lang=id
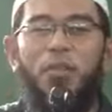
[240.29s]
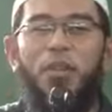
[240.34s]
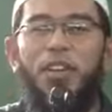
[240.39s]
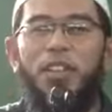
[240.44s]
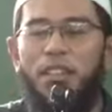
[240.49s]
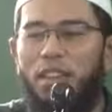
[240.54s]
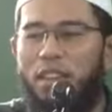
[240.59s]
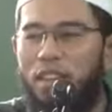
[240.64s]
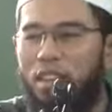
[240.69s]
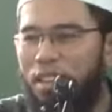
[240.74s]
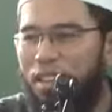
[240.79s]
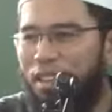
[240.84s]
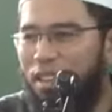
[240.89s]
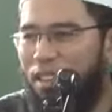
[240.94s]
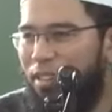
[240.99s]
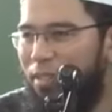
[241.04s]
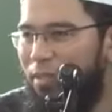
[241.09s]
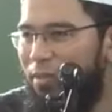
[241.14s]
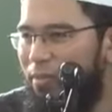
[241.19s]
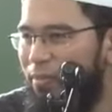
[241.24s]
wa ta'na
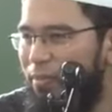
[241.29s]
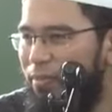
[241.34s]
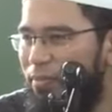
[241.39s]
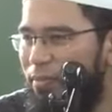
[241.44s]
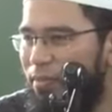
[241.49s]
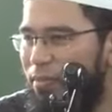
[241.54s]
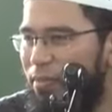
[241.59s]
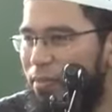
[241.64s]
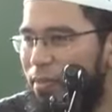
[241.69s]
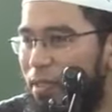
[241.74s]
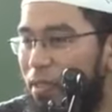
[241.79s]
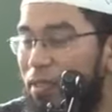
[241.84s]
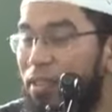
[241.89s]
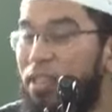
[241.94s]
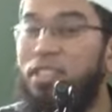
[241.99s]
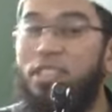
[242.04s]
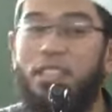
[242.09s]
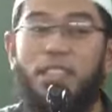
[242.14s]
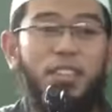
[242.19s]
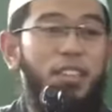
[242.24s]

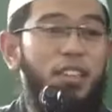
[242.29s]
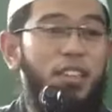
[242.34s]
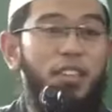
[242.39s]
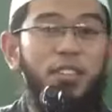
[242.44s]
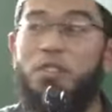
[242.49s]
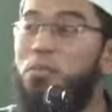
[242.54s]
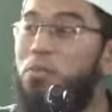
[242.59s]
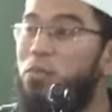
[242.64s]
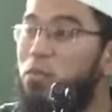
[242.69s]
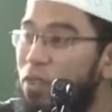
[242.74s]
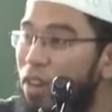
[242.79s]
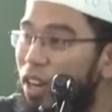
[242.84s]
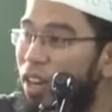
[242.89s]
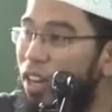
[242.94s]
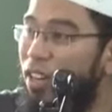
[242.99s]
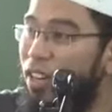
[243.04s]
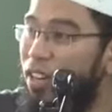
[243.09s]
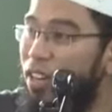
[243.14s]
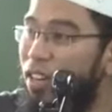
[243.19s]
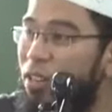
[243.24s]
oke saya salah semua
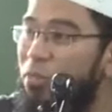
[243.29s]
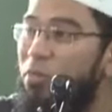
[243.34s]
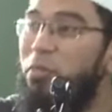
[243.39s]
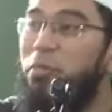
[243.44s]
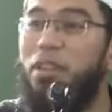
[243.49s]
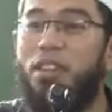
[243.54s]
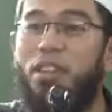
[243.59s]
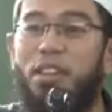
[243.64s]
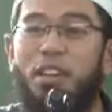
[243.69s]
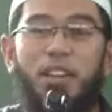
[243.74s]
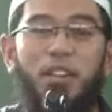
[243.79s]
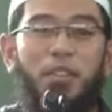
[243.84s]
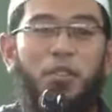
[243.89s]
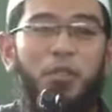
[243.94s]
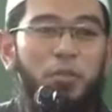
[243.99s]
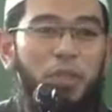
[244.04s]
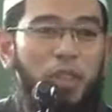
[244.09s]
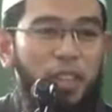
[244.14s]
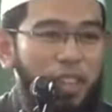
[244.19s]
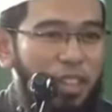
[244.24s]
kalian lebih pintar
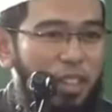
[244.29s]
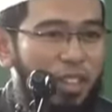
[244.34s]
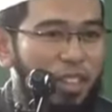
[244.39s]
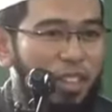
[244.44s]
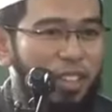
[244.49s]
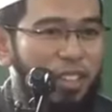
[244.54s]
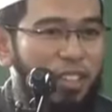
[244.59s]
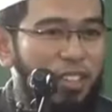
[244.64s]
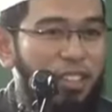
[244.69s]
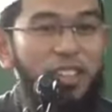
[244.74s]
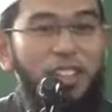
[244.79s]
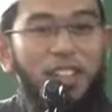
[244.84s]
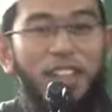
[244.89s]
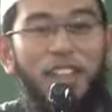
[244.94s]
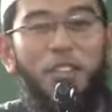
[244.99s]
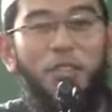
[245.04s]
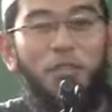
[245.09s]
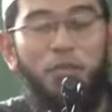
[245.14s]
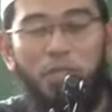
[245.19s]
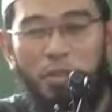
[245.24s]
dari Umar saya
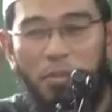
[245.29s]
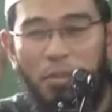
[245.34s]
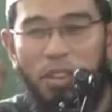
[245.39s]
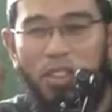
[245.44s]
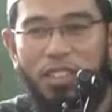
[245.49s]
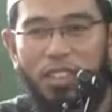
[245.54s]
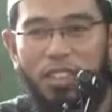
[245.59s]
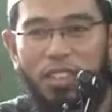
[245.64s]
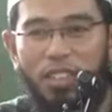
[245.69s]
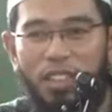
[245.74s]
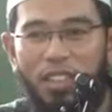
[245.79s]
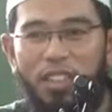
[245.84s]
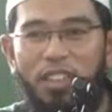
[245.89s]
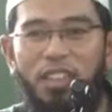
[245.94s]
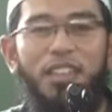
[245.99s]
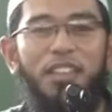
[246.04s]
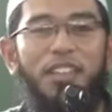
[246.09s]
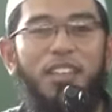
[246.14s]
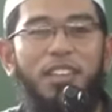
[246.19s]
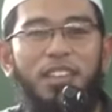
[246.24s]
tarik ucapan saya
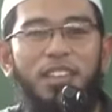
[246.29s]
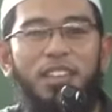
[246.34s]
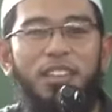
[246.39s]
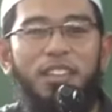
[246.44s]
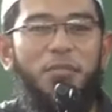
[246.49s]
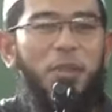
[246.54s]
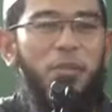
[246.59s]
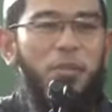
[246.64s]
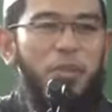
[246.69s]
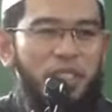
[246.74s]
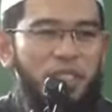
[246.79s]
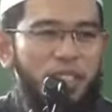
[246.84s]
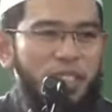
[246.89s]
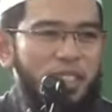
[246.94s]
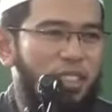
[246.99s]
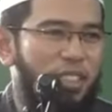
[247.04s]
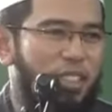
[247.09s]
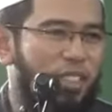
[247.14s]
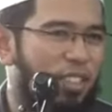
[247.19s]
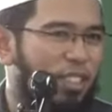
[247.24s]

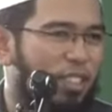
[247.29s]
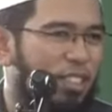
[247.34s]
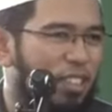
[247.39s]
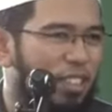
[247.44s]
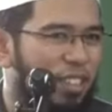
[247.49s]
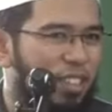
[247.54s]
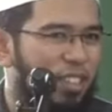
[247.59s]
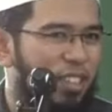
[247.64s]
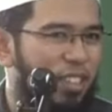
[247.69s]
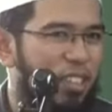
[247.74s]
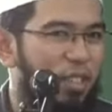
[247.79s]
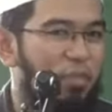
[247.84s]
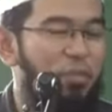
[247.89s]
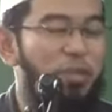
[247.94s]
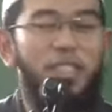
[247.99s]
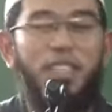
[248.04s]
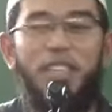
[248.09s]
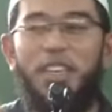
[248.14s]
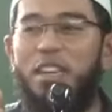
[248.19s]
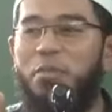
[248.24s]
bebas
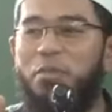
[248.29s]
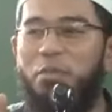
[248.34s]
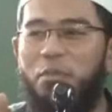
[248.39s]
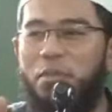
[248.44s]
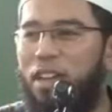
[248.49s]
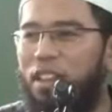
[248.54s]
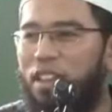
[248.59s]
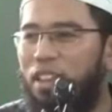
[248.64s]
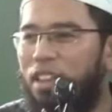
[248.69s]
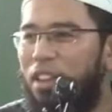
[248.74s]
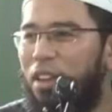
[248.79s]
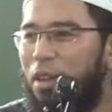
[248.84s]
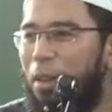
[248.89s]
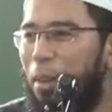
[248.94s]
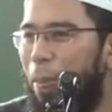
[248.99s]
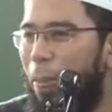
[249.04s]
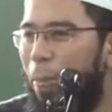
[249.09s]
tapi jangan memberatkan